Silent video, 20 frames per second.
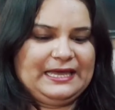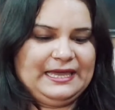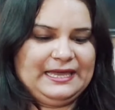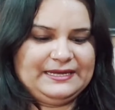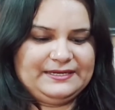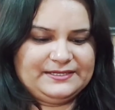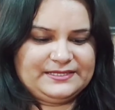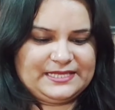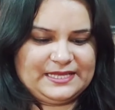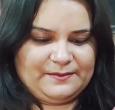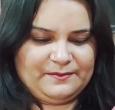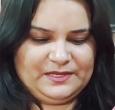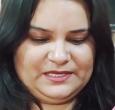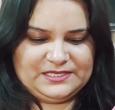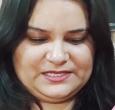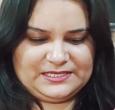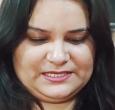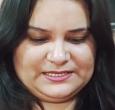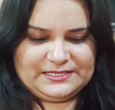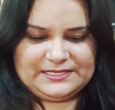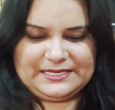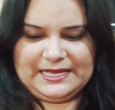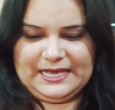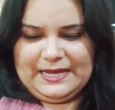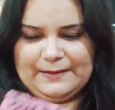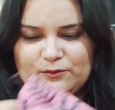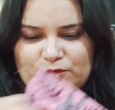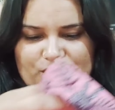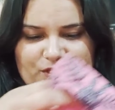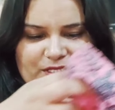है एंड सेमी स्टिच्ड है
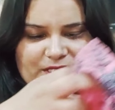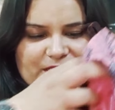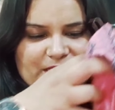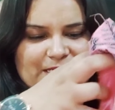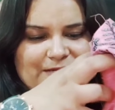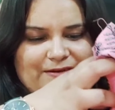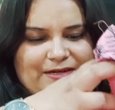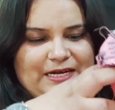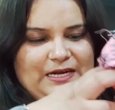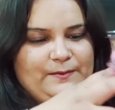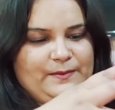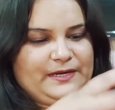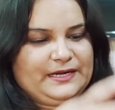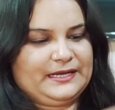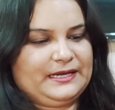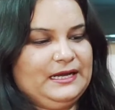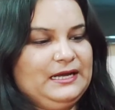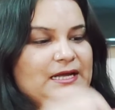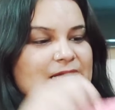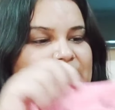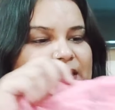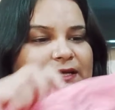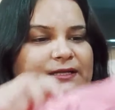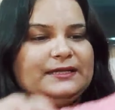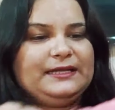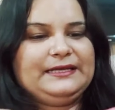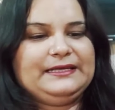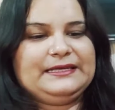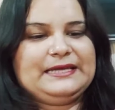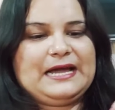आपको स्टिच करवाना पड़ेगा
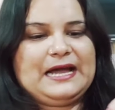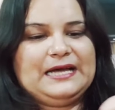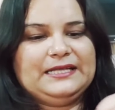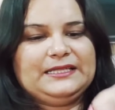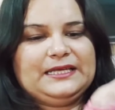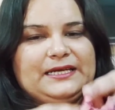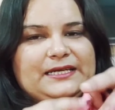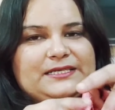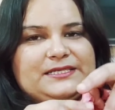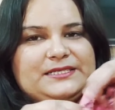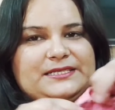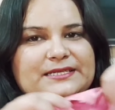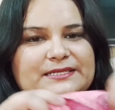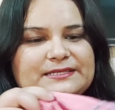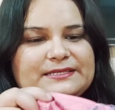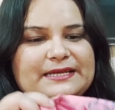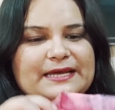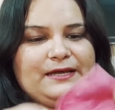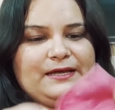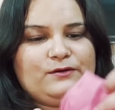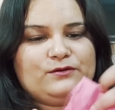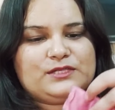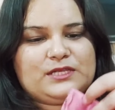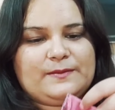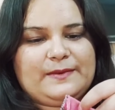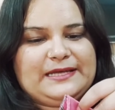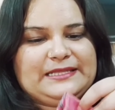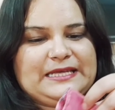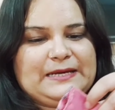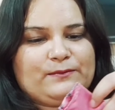नहीं यहाँ तक स्टिच्ड है
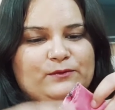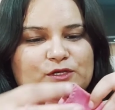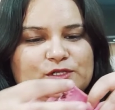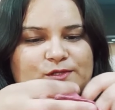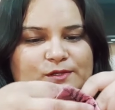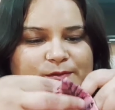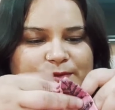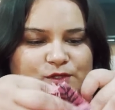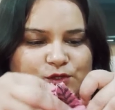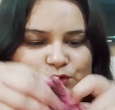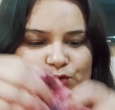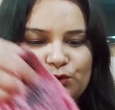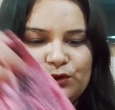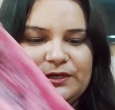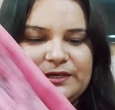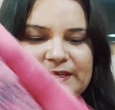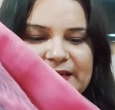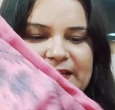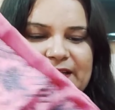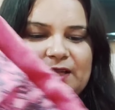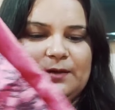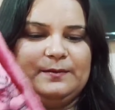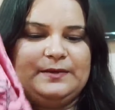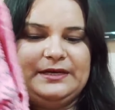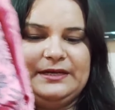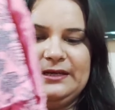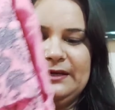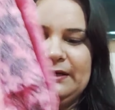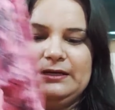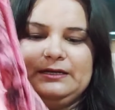उसके बाद आपको इसमें बस डोरी डालना
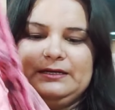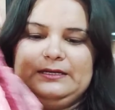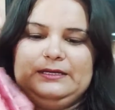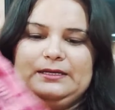पड़ेगा